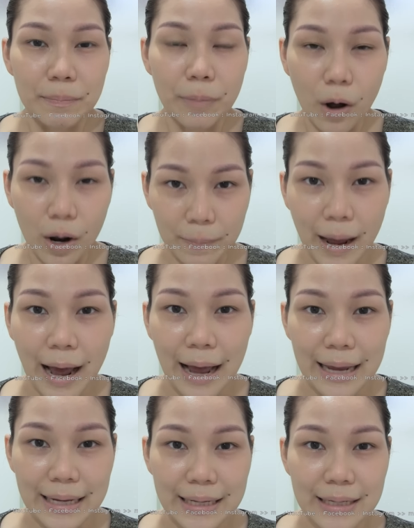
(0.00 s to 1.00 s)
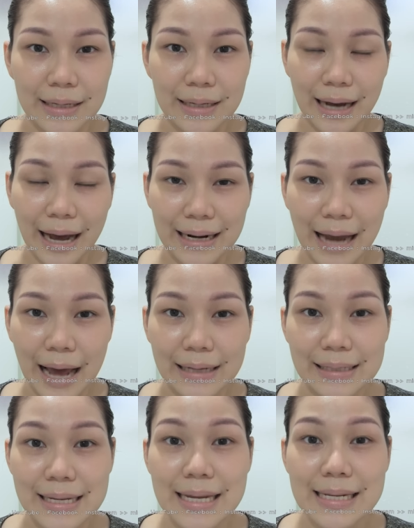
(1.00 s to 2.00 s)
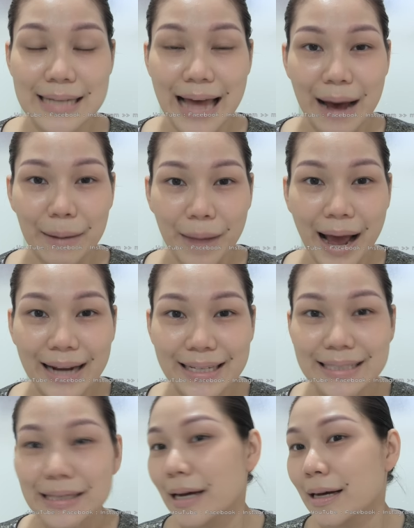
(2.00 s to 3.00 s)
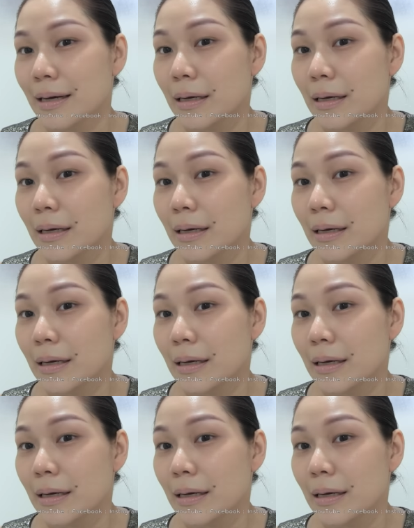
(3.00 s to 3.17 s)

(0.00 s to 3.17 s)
ปลอดภัยขนาดที่สามารถที่จะ